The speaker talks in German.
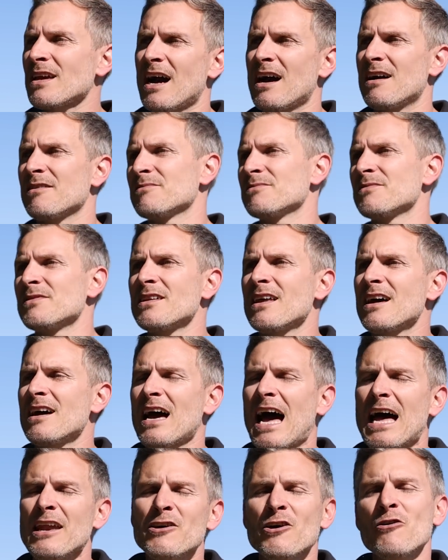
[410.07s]
ja,
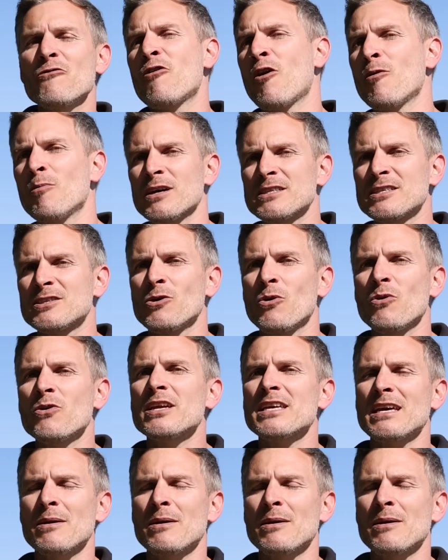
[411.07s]
eine andere Formation.